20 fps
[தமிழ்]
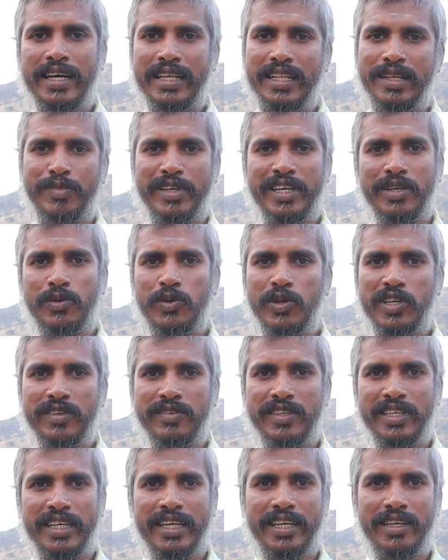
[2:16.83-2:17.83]
அந்த பெயர்
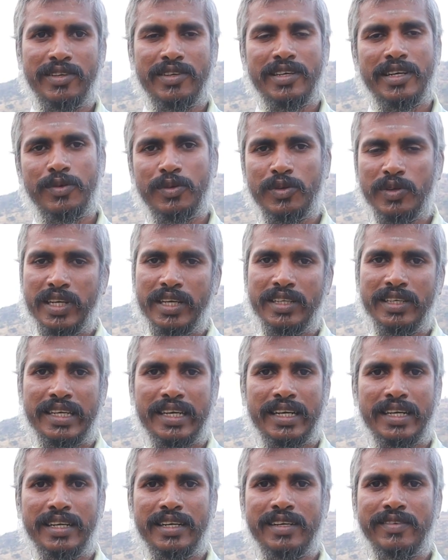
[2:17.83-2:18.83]
ஓகேவான்னு கேட்டோம் அவரும் அது
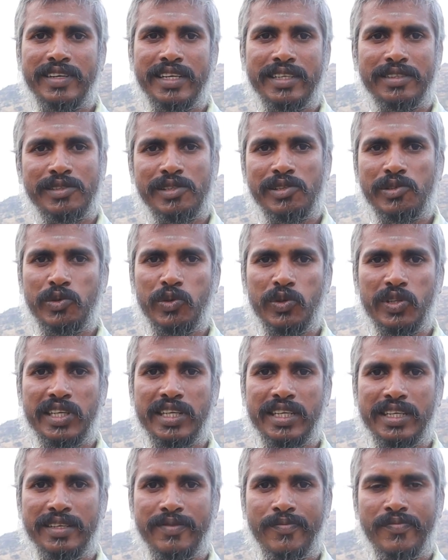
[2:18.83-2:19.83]
கரெக்டான விளக்கங்கள்
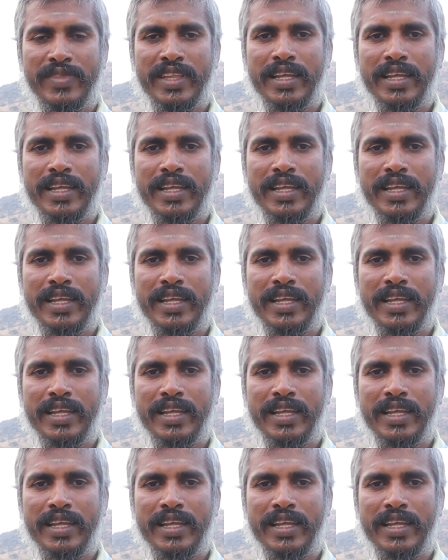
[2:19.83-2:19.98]
கொடுத்தாரு